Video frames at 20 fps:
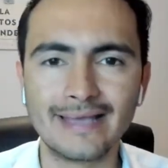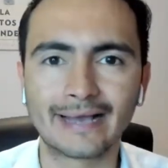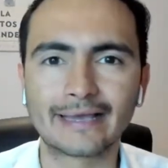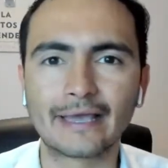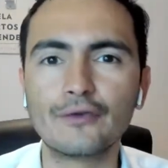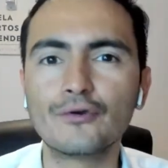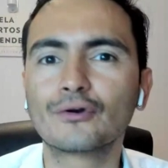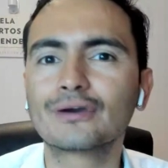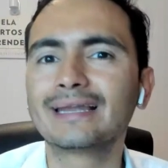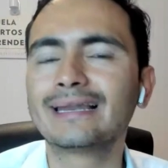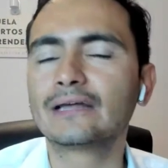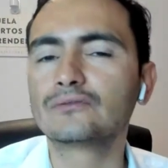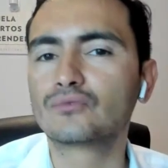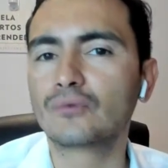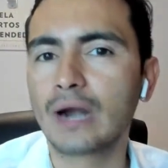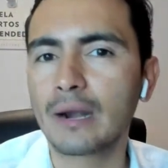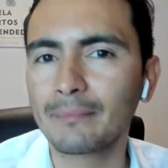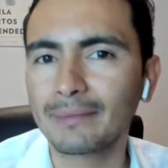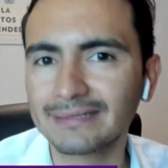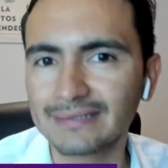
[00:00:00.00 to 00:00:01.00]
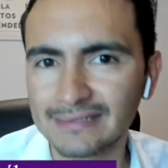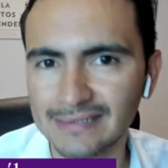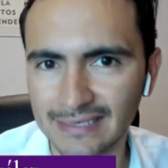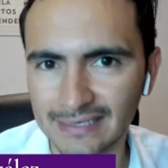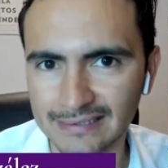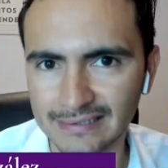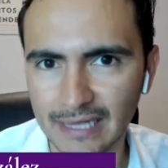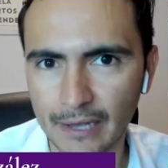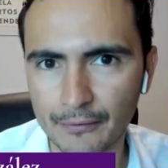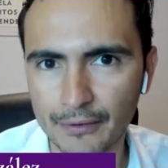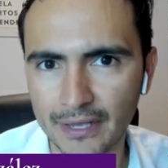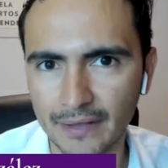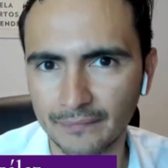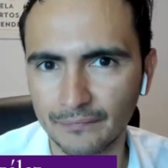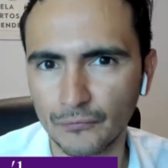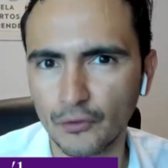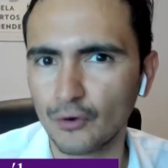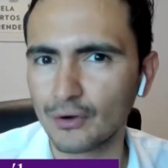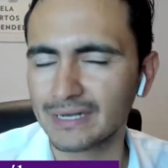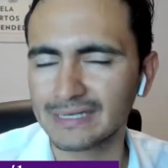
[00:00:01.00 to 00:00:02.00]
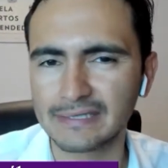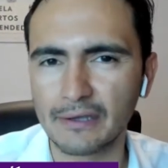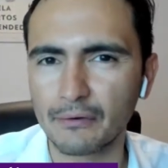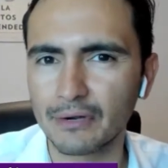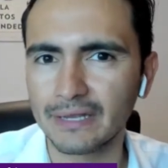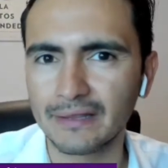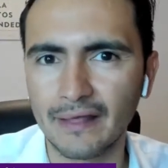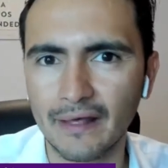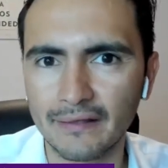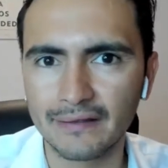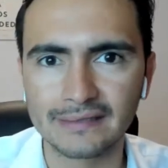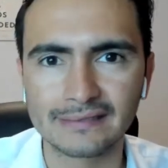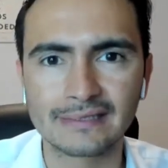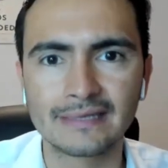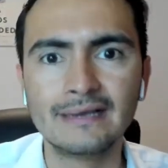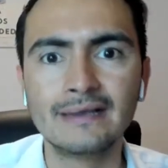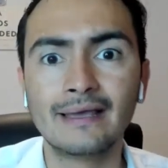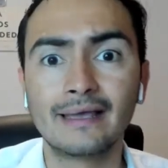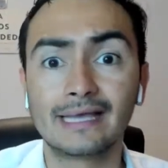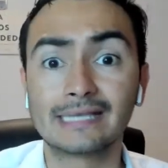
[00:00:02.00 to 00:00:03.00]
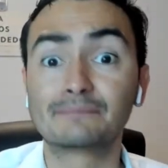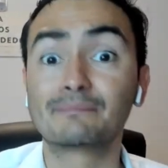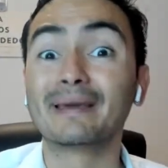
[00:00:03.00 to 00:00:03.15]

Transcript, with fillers: y aquello que naturalmente se les da bien, dones, habilidades,